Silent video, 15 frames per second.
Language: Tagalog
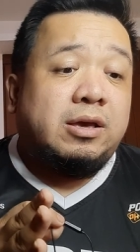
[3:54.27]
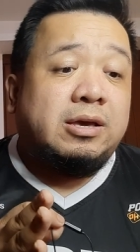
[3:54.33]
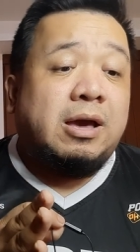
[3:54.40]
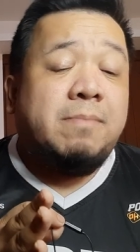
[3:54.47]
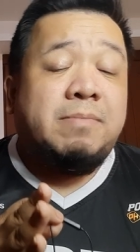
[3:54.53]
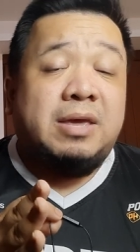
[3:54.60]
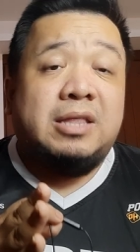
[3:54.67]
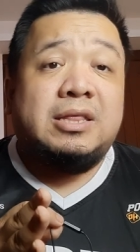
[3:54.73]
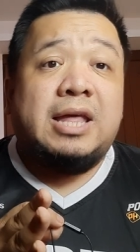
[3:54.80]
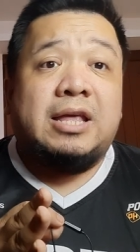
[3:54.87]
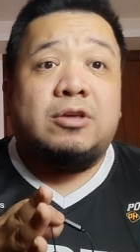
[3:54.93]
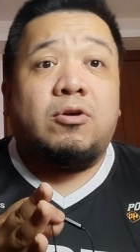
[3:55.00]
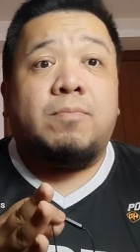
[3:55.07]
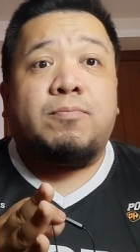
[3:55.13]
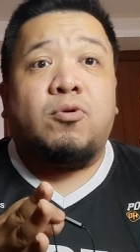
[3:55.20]

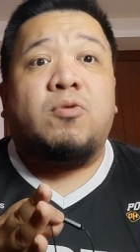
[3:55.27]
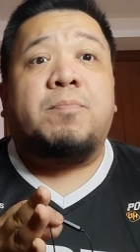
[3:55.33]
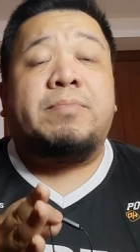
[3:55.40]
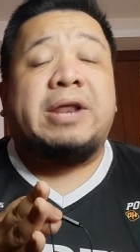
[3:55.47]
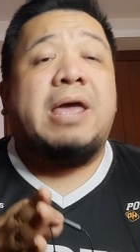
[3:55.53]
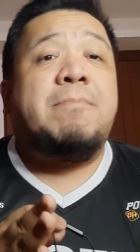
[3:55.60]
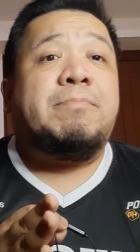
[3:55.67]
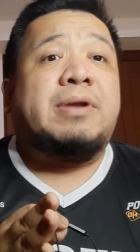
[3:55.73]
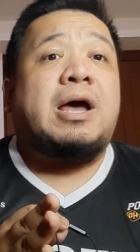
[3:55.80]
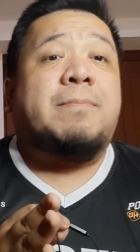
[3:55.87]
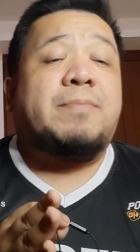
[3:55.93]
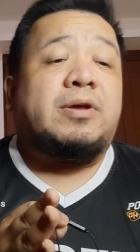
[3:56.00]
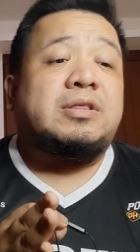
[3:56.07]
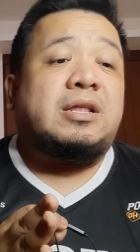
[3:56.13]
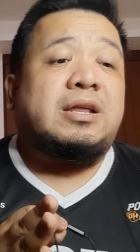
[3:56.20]
gamitin yung pong prime
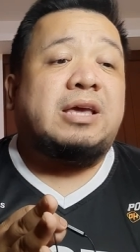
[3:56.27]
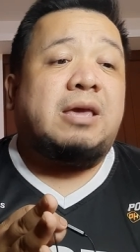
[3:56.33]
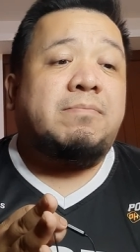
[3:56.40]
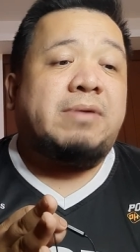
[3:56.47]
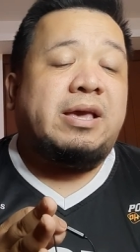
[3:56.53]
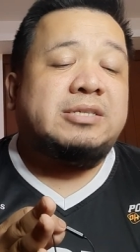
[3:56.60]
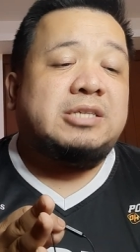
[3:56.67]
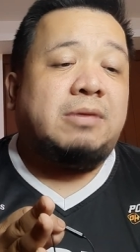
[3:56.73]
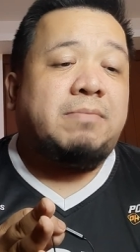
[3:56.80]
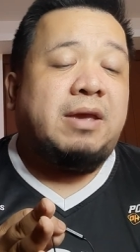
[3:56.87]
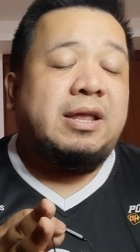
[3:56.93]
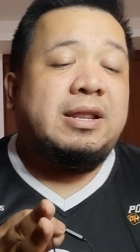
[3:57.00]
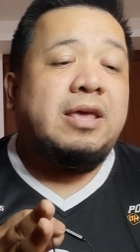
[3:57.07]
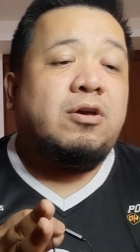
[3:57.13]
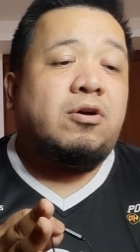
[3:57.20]
property ng
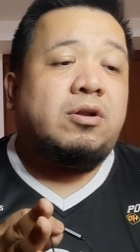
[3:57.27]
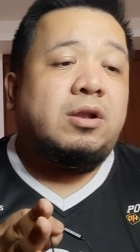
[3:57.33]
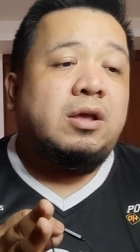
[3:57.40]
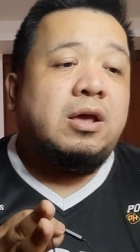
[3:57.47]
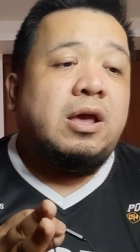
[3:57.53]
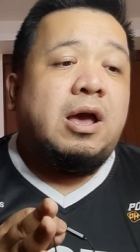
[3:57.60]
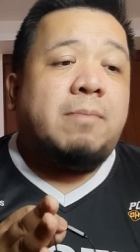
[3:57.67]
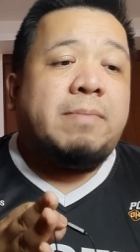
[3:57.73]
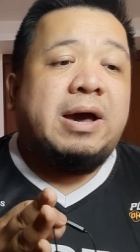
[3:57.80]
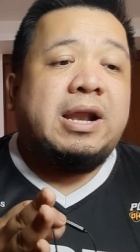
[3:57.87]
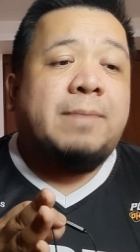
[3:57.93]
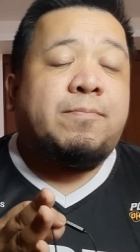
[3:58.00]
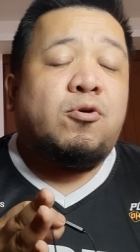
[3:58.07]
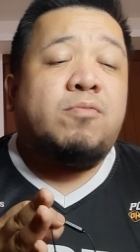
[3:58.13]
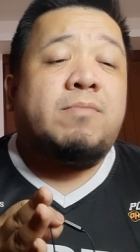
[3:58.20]
ABS-CBN na yon
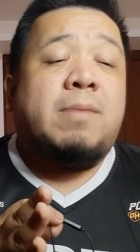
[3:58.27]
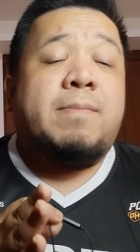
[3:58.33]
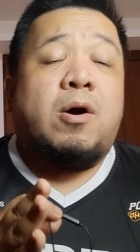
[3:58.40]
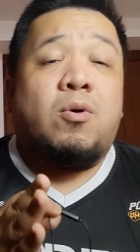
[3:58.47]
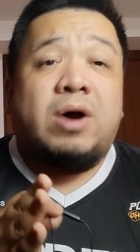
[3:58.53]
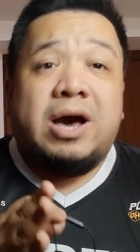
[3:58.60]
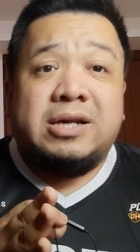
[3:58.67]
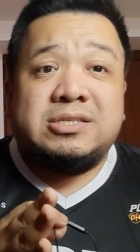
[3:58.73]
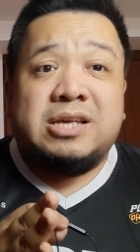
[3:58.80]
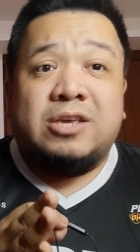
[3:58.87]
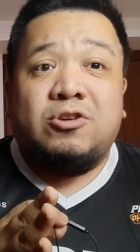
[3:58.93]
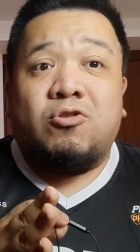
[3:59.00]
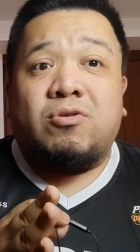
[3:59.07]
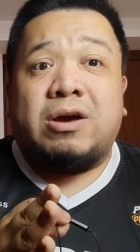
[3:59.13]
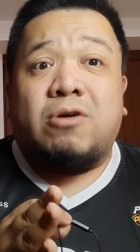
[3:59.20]
para po
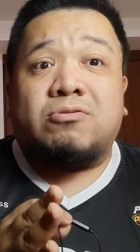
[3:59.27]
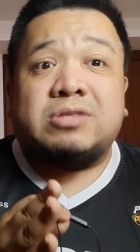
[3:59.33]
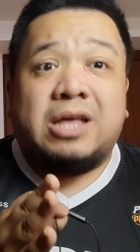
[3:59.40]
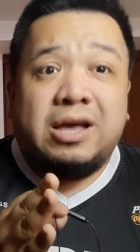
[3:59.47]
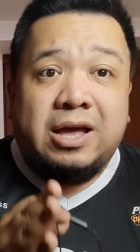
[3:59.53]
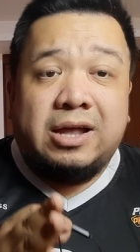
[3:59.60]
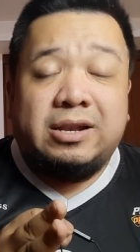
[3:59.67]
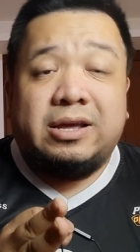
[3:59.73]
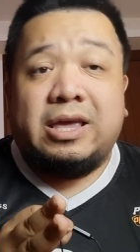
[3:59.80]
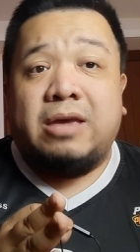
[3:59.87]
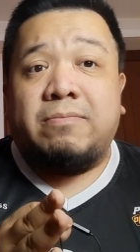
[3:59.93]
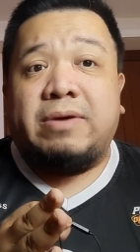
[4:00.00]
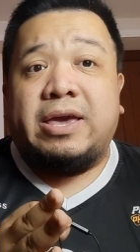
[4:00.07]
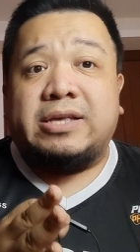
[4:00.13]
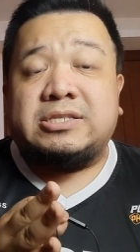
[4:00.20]
mabawasan yung kautangan ng
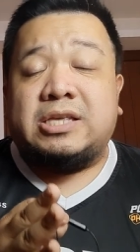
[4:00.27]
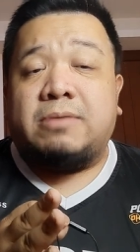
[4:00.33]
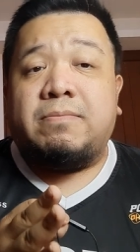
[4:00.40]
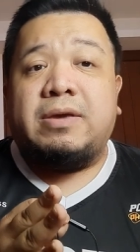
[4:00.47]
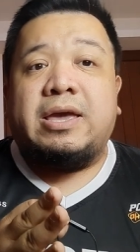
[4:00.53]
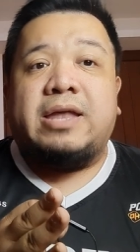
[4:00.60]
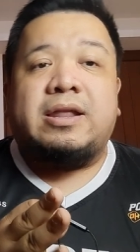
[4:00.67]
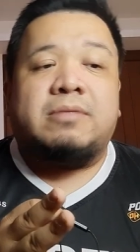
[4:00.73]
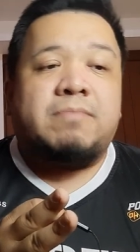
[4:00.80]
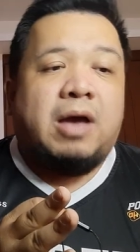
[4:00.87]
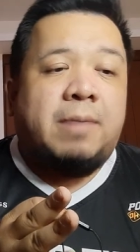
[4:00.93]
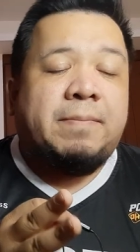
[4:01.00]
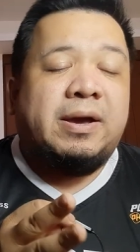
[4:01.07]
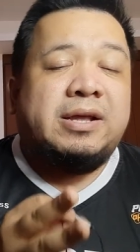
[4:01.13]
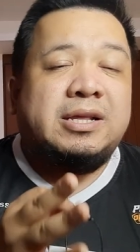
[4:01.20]
ABS-CBN at
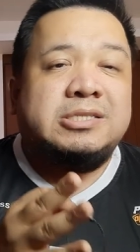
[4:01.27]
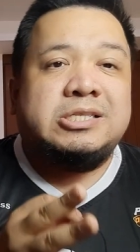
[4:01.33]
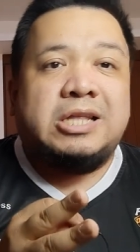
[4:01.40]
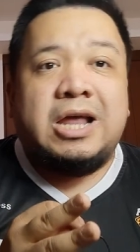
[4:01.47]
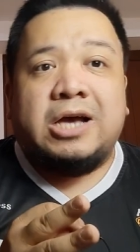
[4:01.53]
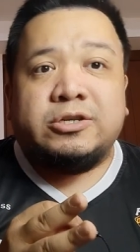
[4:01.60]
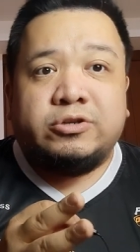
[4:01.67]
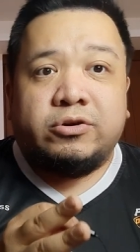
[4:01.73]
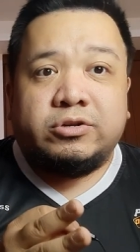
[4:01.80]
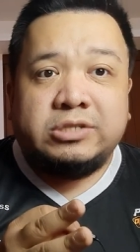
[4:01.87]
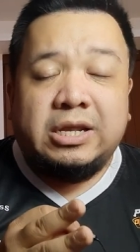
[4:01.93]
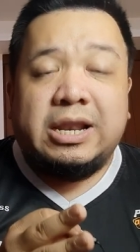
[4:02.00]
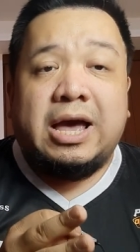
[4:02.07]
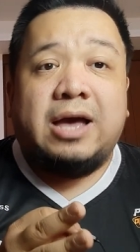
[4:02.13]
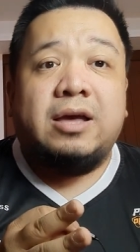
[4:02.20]
makapag-restructure
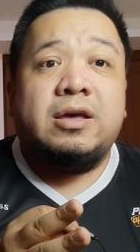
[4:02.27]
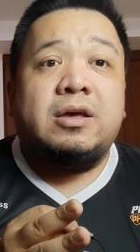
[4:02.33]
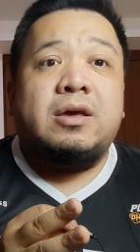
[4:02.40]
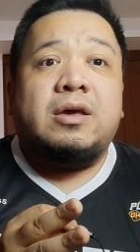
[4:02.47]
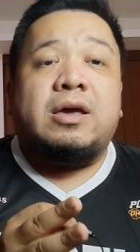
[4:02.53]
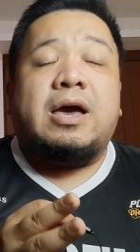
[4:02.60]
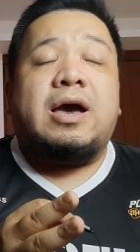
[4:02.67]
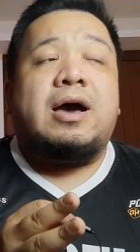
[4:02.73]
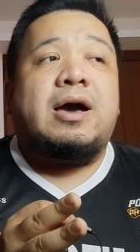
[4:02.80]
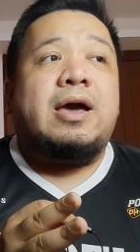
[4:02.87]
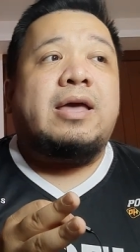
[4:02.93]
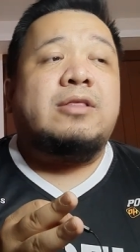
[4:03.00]
sila uh,